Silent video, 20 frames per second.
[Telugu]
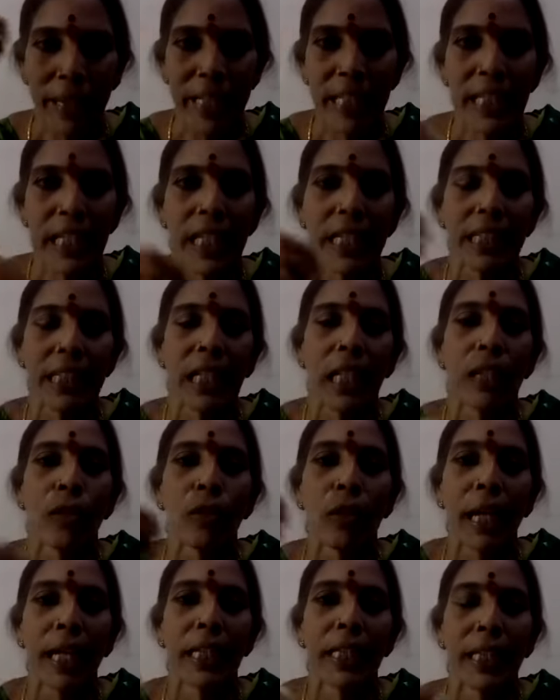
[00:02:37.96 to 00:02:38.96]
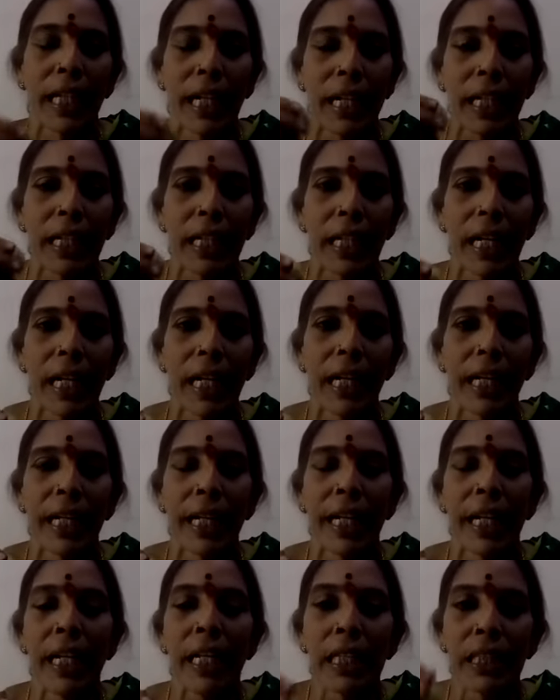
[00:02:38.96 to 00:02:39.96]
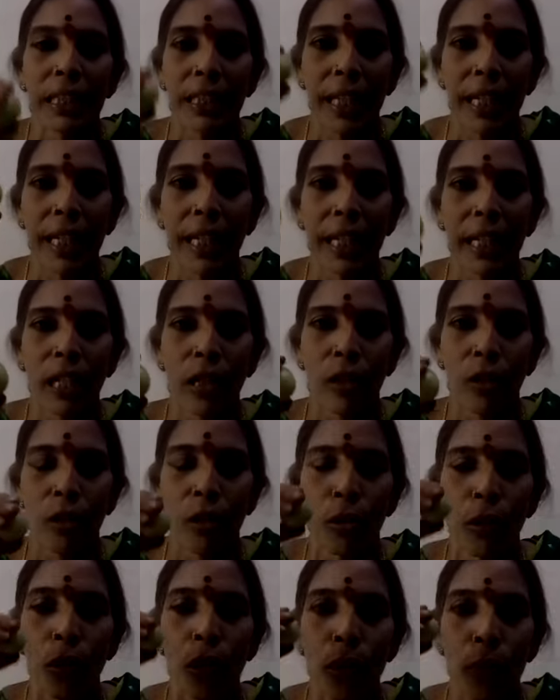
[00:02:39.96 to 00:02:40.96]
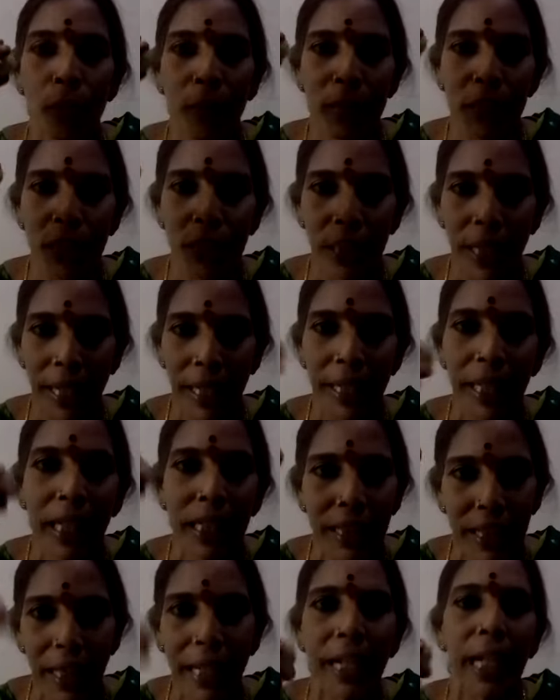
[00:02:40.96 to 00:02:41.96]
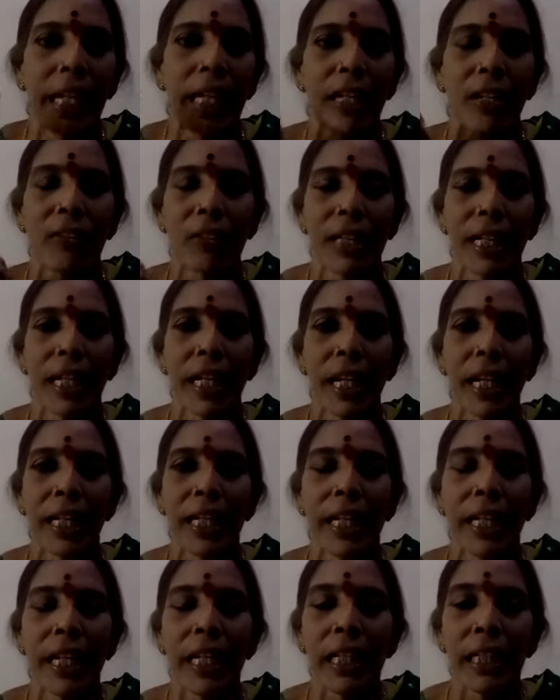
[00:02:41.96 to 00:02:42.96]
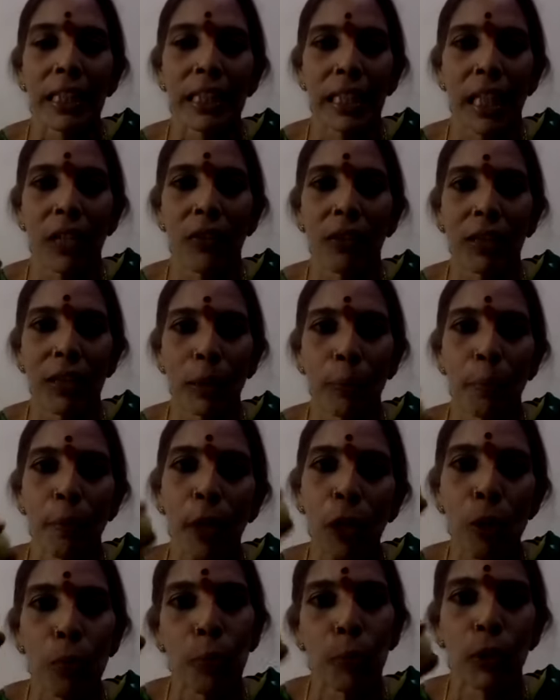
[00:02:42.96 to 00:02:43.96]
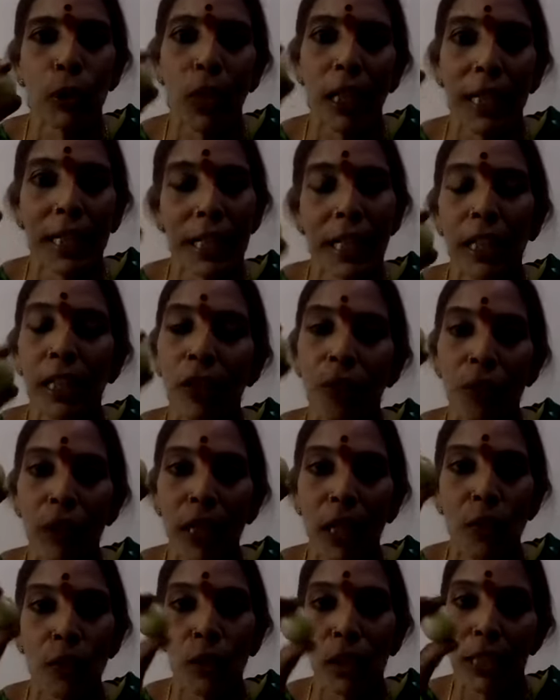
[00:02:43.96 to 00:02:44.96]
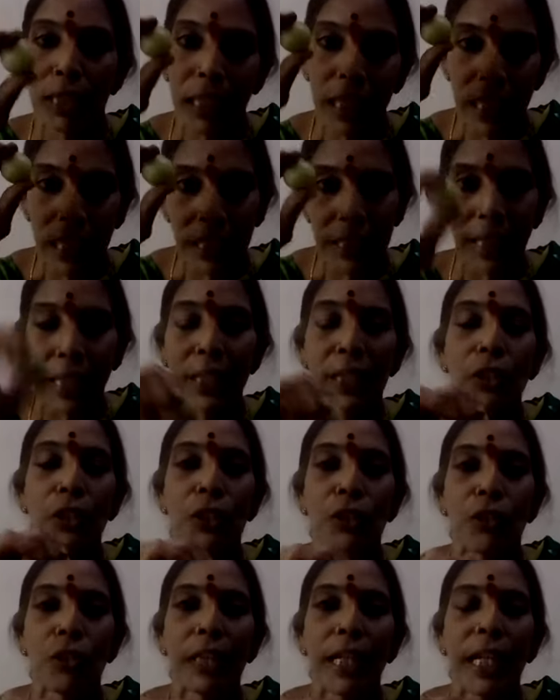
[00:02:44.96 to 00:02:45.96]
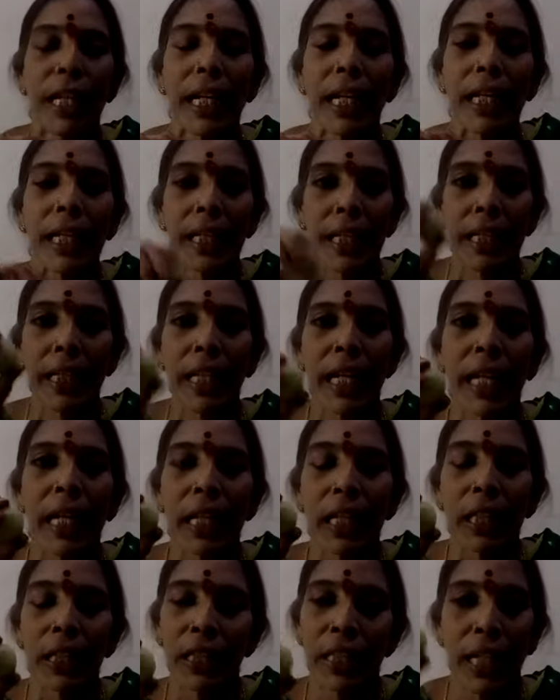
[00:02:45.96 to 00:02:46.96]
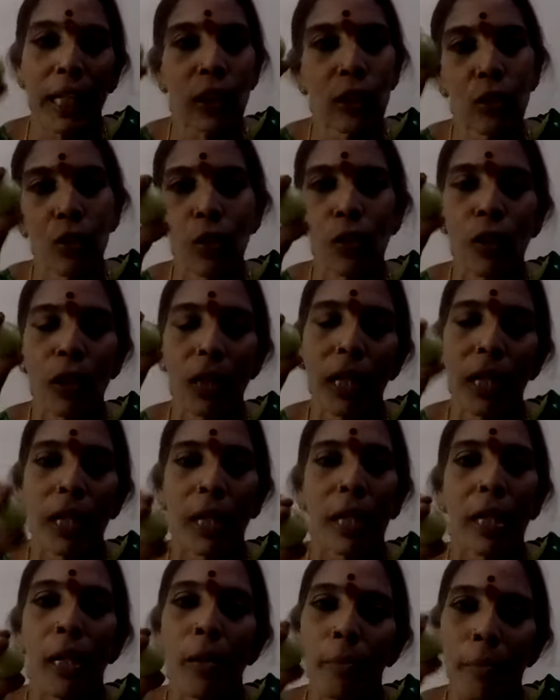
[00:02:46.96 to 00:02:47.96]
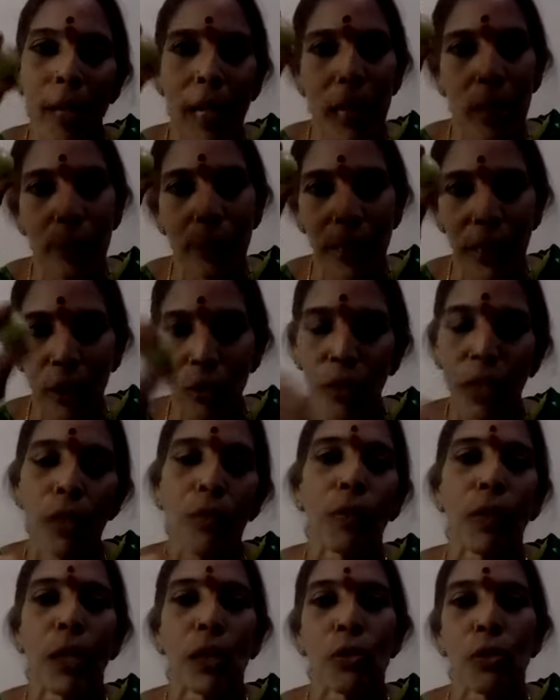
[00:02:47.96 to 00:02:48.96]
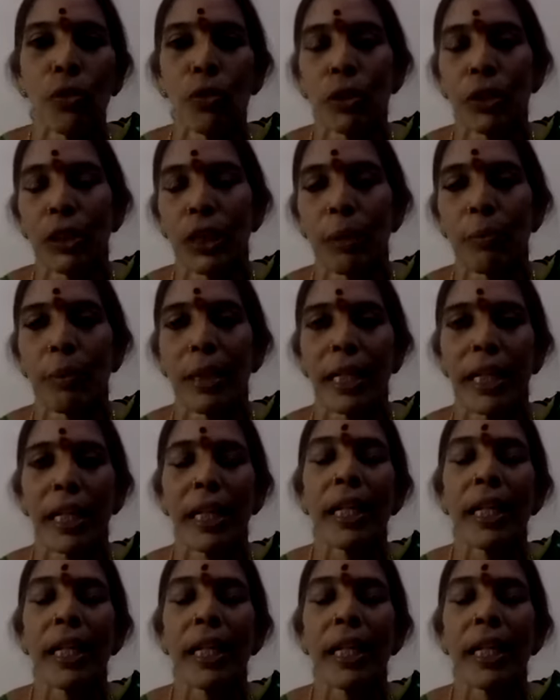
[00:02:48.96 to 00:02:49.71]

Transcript: పైత్య రసాలు కానీ తగ్గటం కానీ శరీరంలో మంచి ఐరన్ తయారవ్వటం కానీ తర్వాత పేగుపోతలు అట్లాంటివి ఉన్నా కూడా చక్కగా తగ్గిస్తుంది ఇది దేనితో కూడా మాగబెట్టి కూడా వాడుకోవచ్చు